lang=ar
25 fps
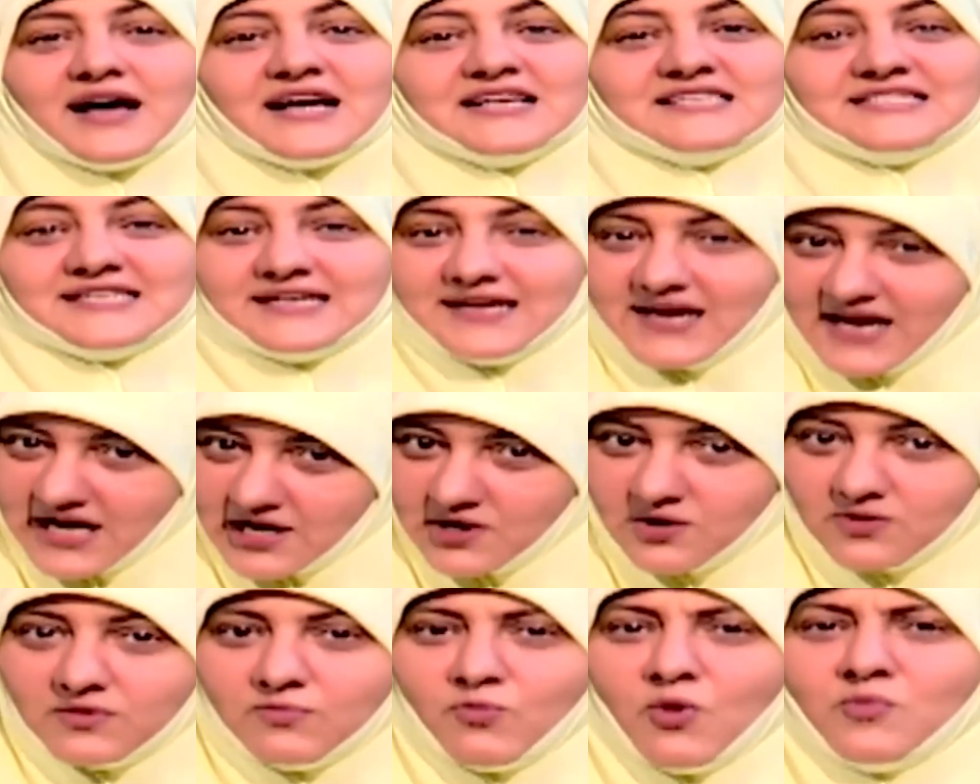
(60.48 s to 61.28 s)
قال غسيل
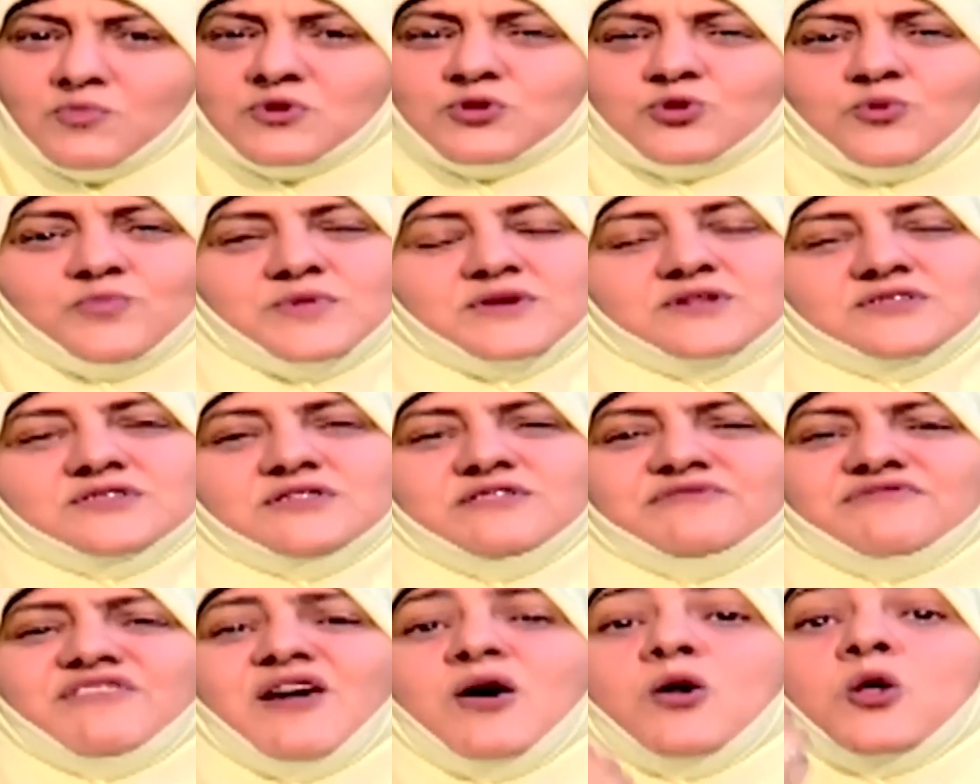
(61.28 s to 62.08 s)
حلو المهم تبقي
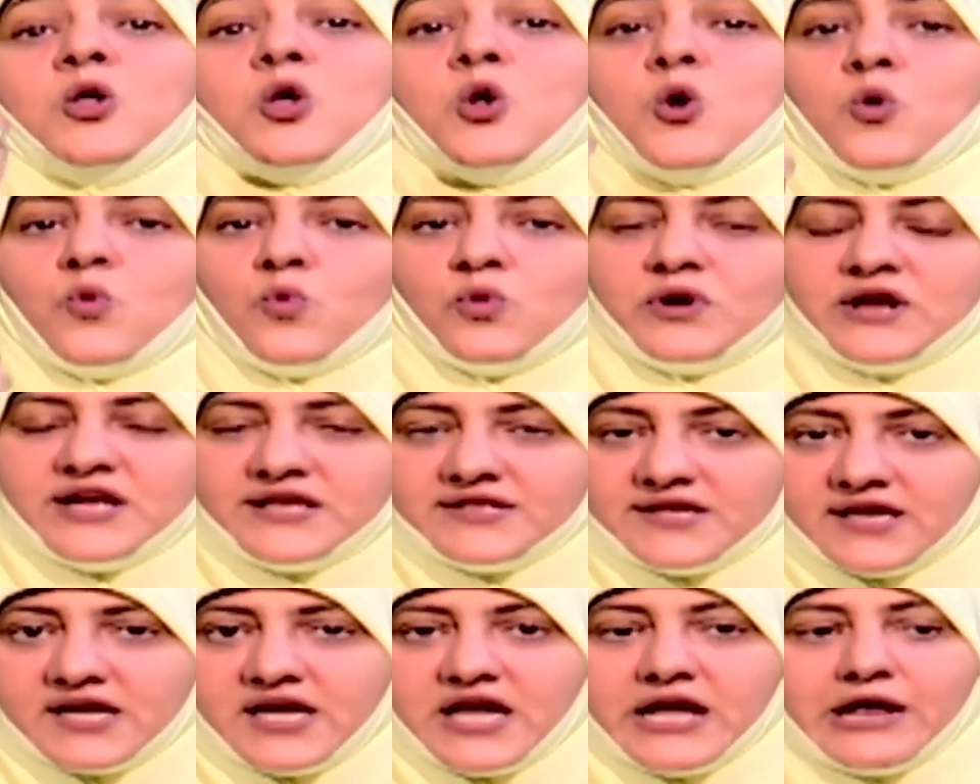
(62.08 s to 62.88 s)
نظيفه
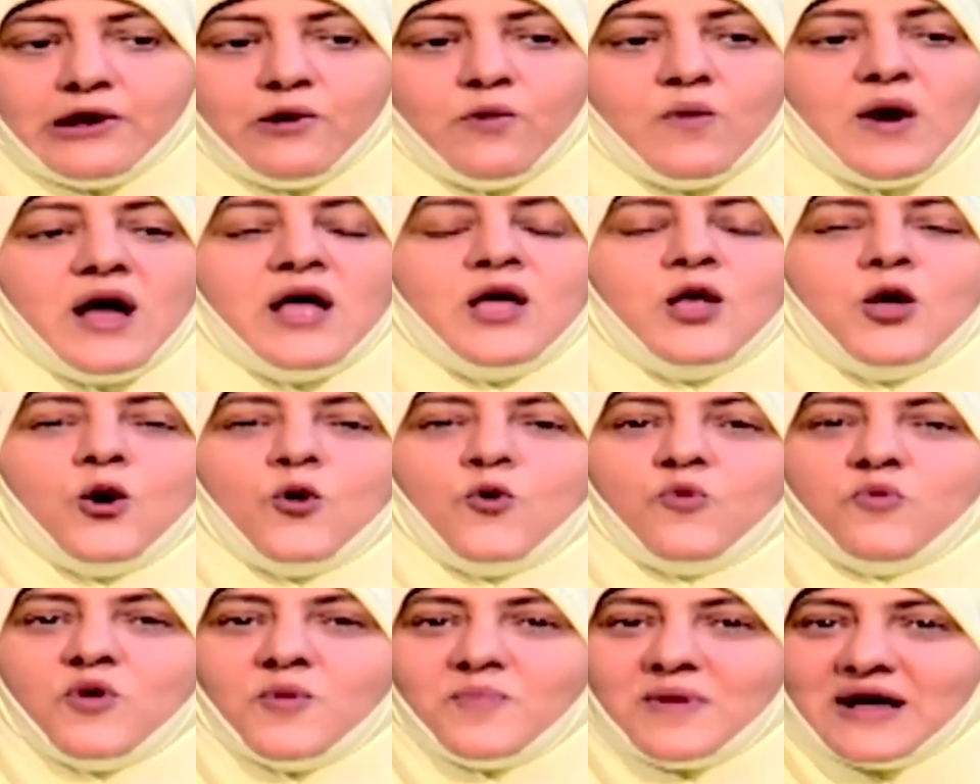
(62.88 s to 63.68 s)
وريحتك حلوه
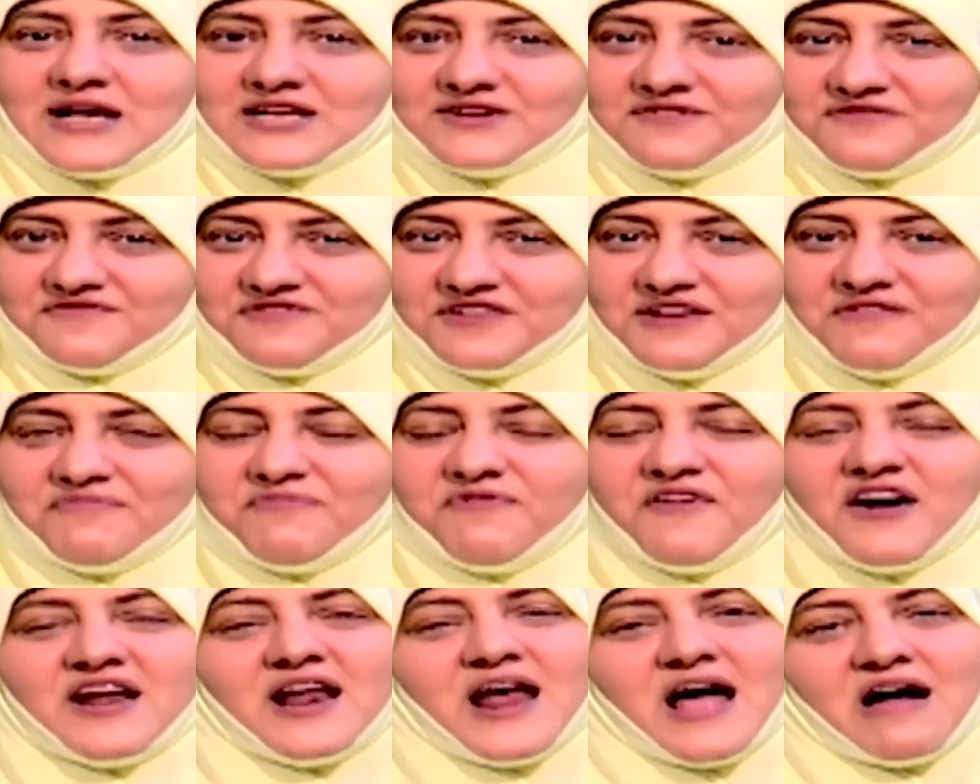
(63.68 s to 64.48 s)
وبيبقى
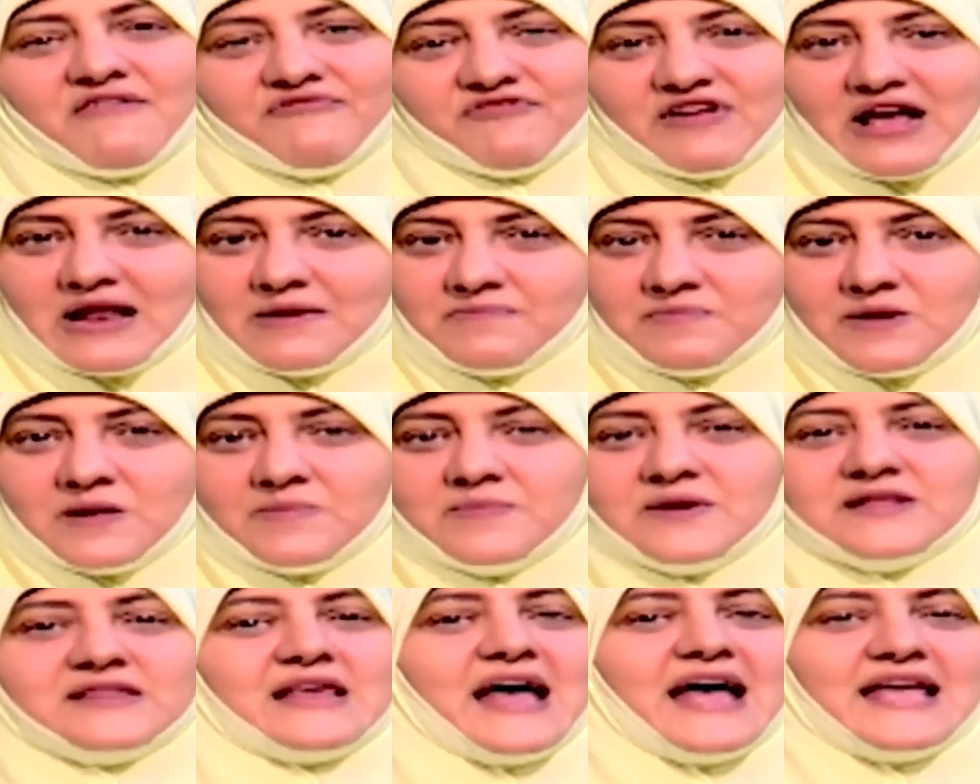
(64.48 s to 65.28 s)
في فرحه في
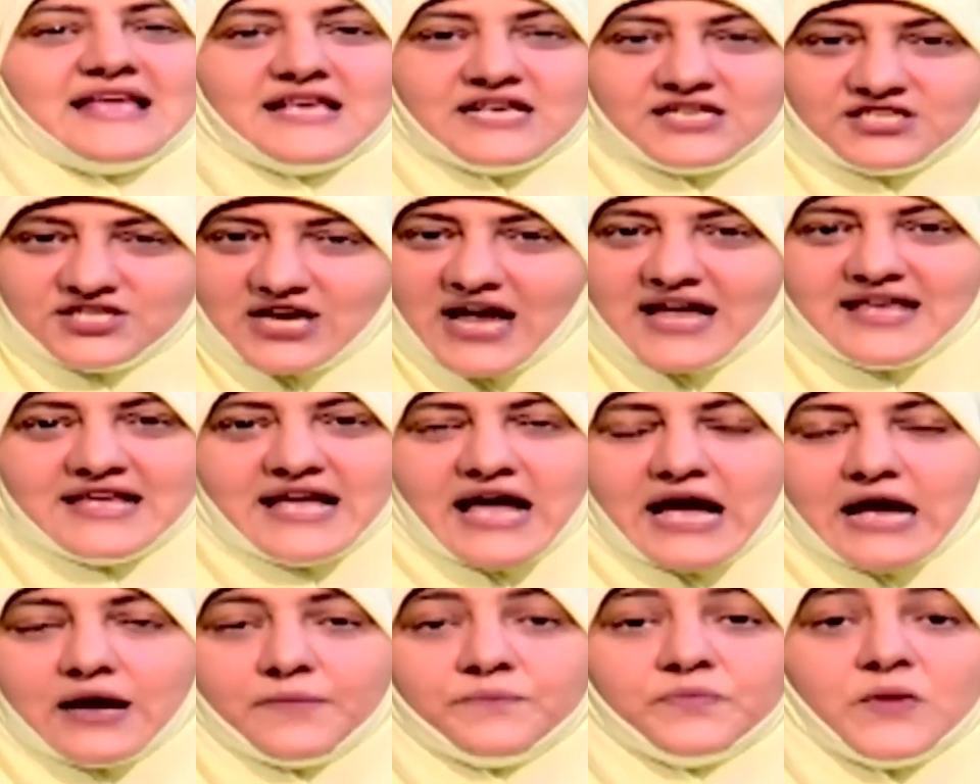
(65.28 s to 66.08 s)
قلب البيت اي
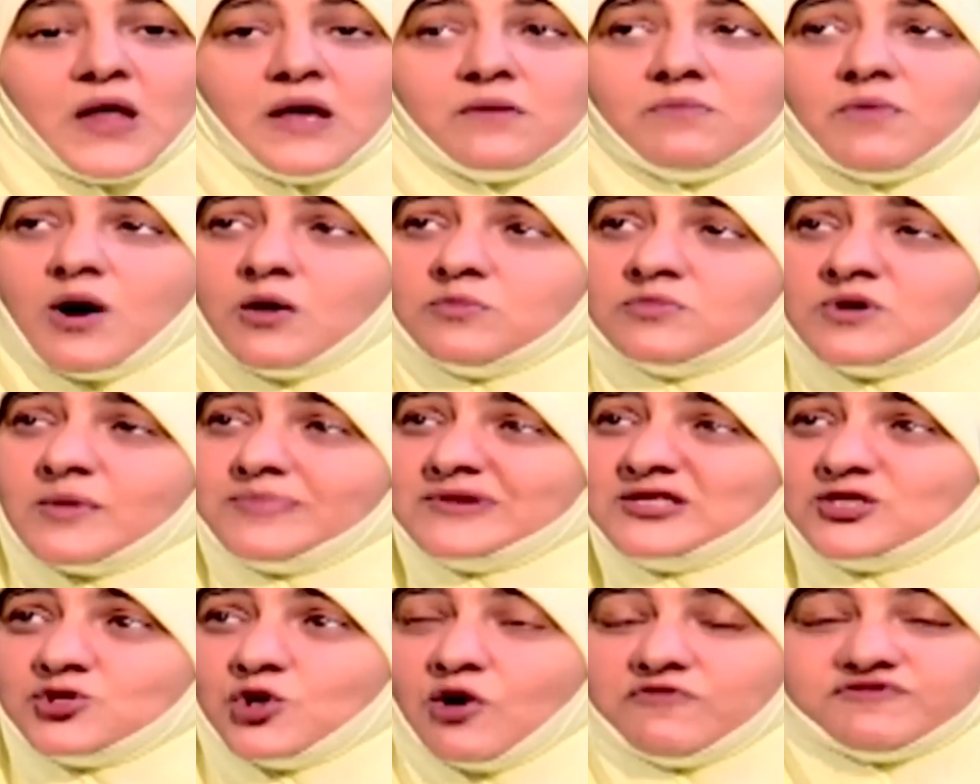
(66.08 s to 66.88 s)
اي حاجه ما هو
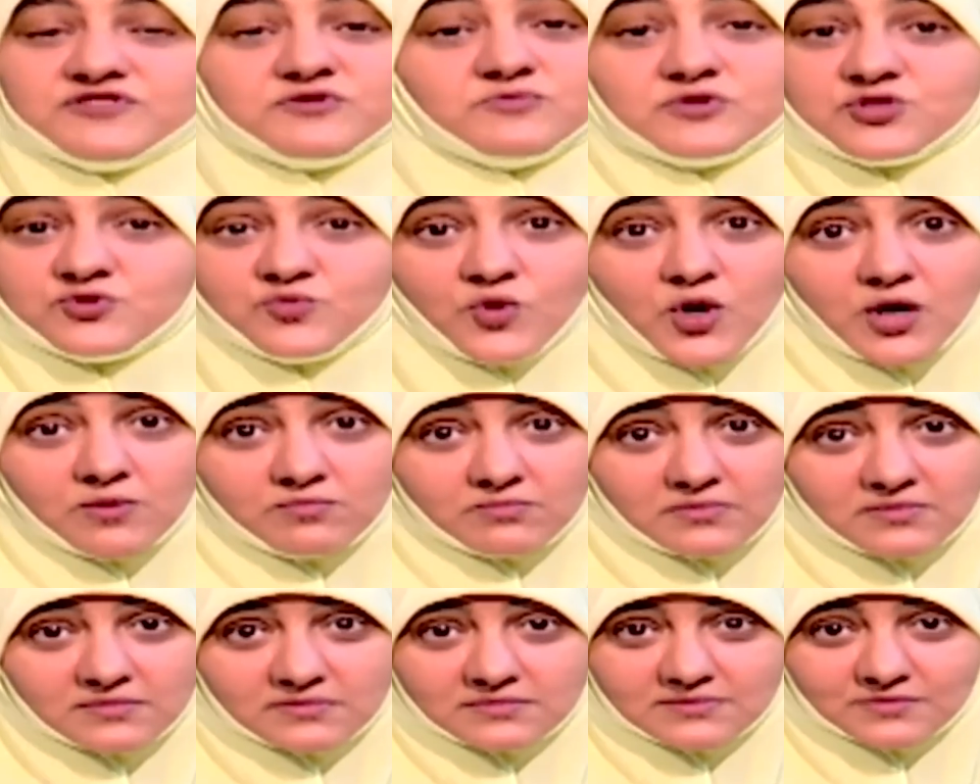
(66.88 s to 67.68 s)
ما بيشوفش مش
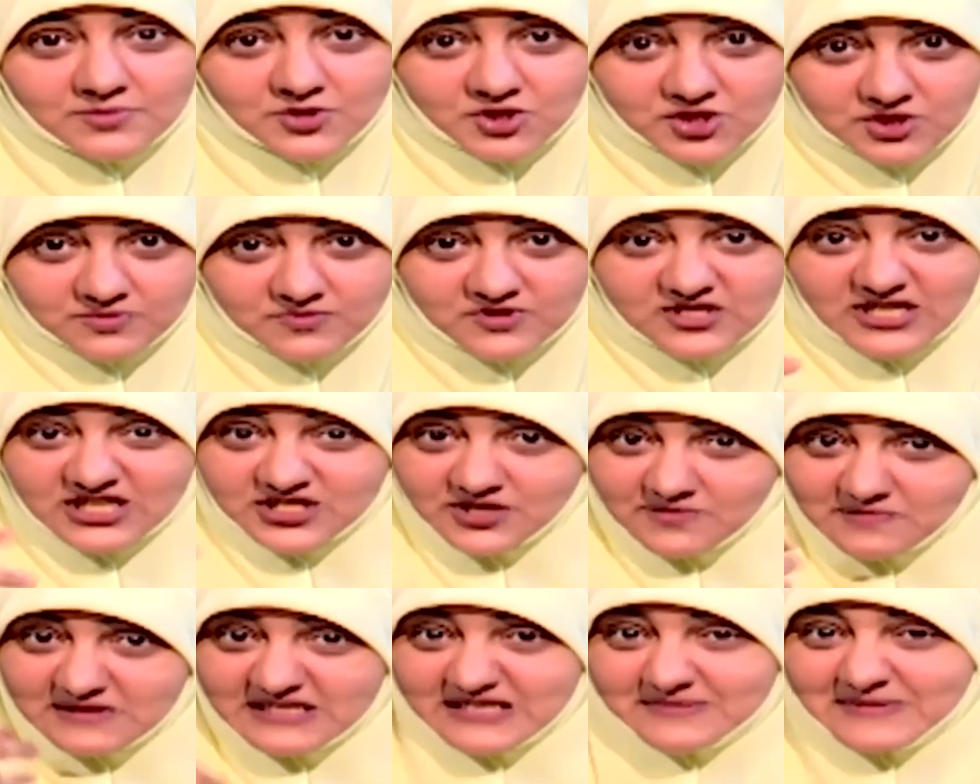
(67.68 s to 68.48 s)
مهم بصي
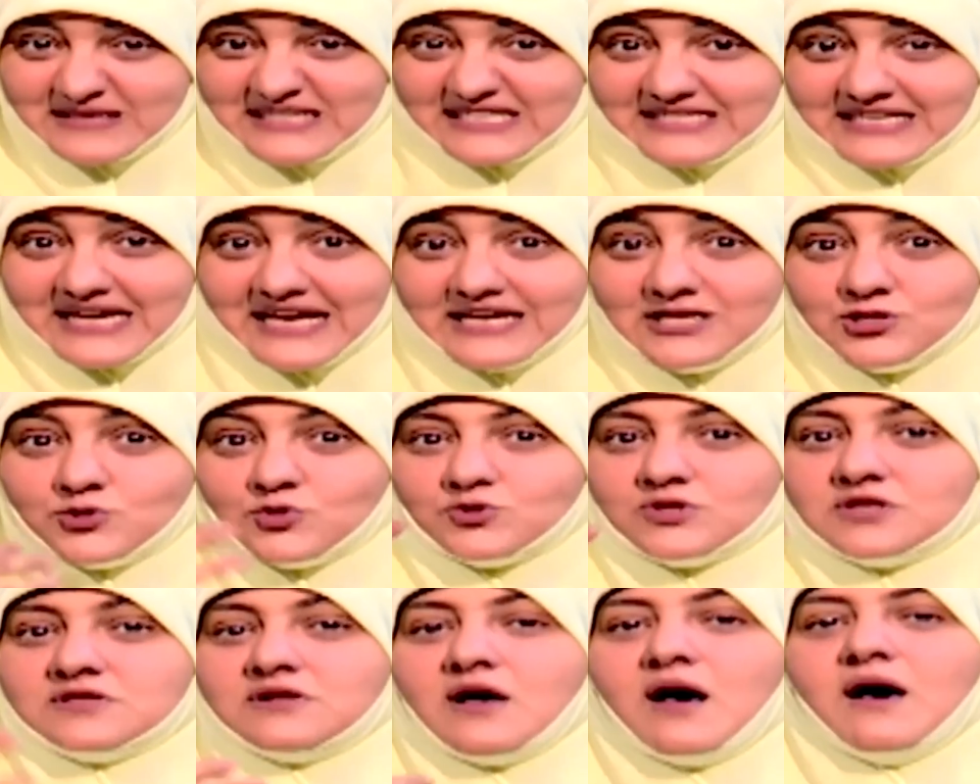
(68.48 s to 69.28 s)
بصي عشان بس ما
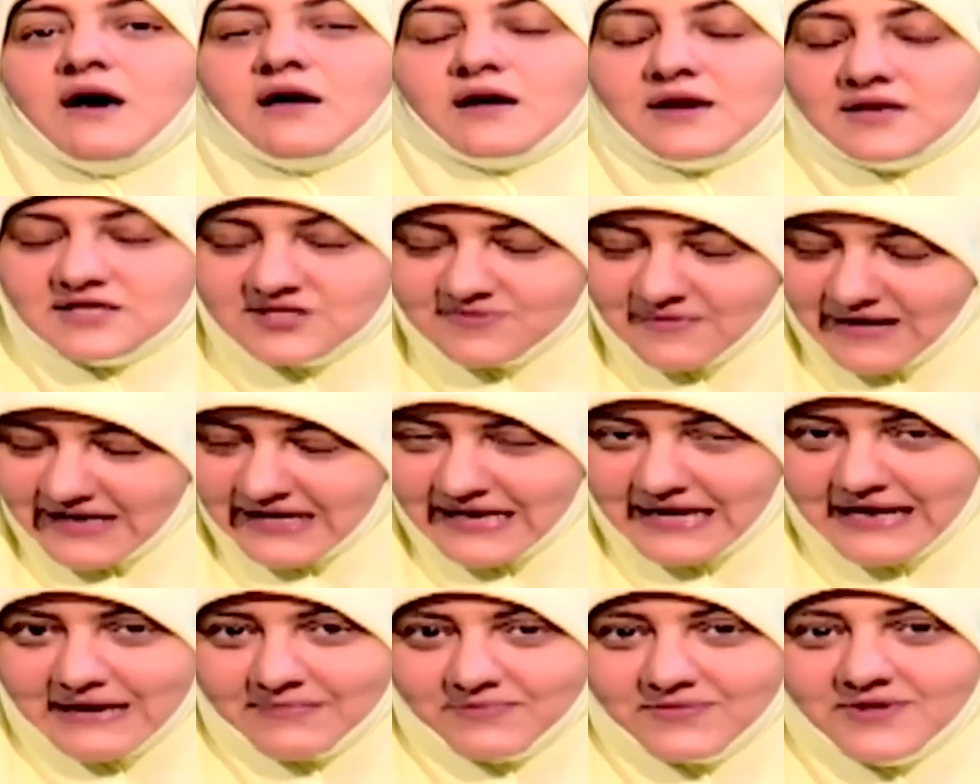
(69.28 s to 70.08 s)
تزعليش وتتقهري
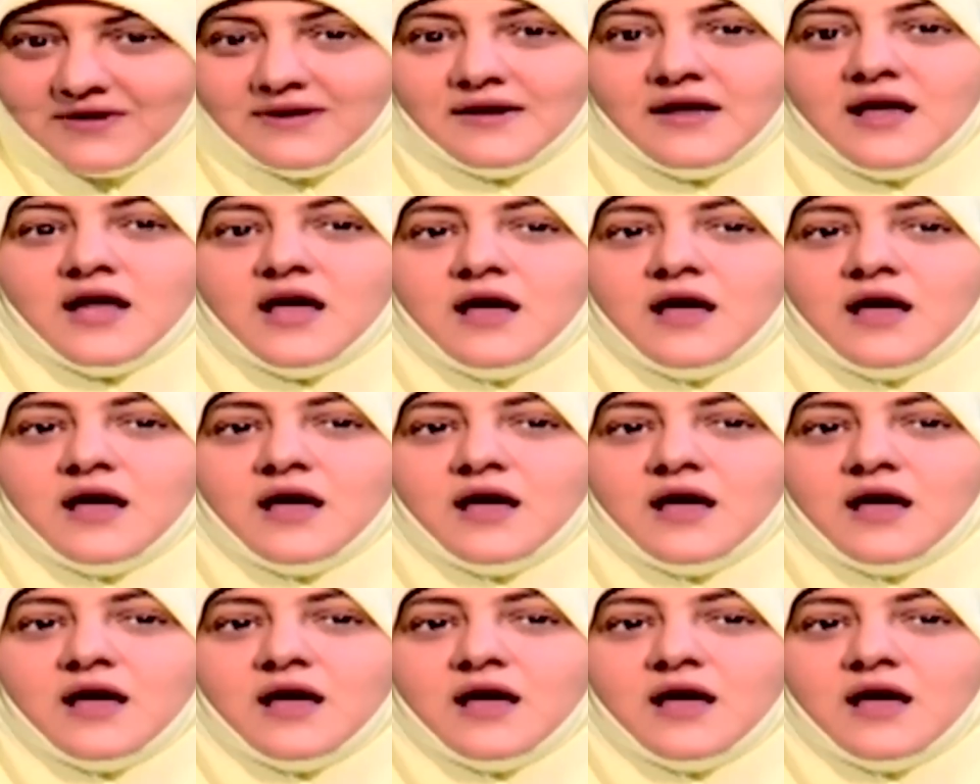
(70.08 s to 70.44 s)
اسمعي كلامي